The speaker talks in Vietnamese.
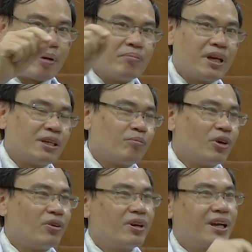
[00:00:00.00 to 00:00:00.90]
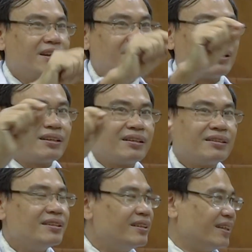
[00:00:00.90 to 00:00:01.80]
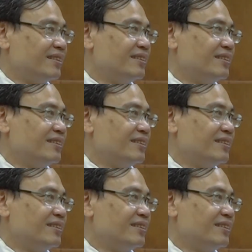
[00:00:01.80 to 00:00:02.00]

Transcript: mầm bệnh trong đó nó rất là là thưa